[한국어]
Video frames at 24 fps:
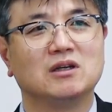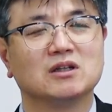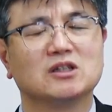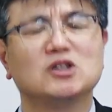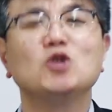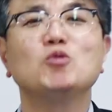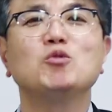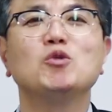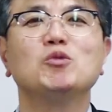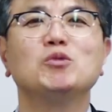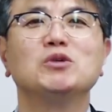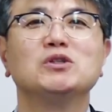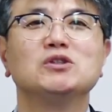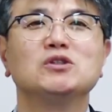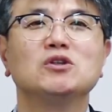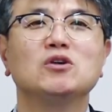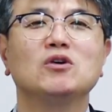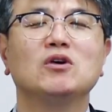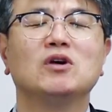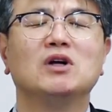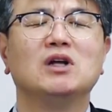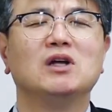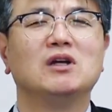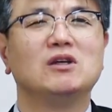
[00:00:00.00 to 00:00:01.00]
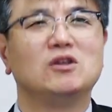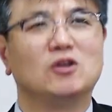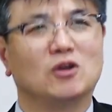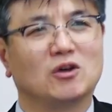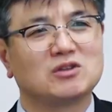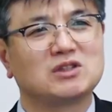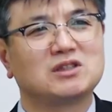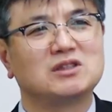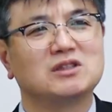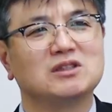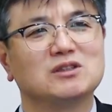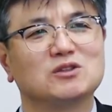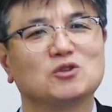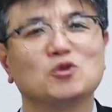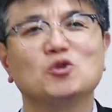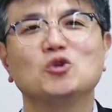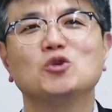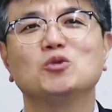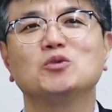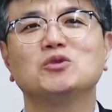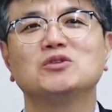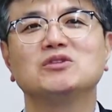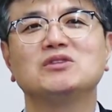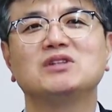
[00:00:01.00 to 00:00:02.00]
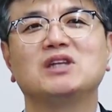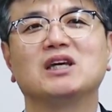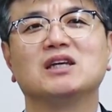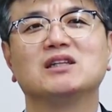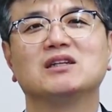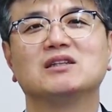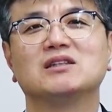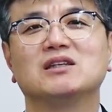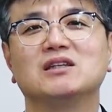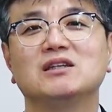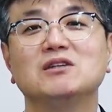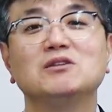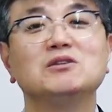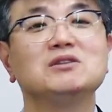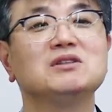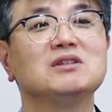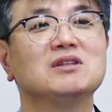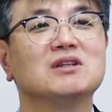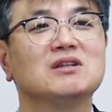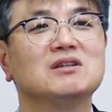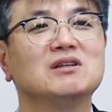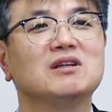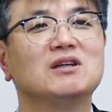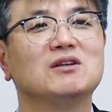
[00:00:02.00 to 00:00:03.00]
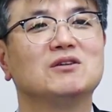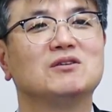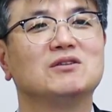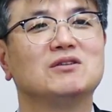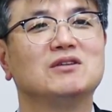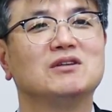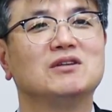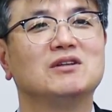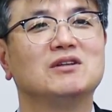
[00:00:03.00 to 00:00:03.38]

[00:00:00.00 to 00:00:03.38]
그거 보면서 역시 솔로몬은 대단해 이런 생각을 해요.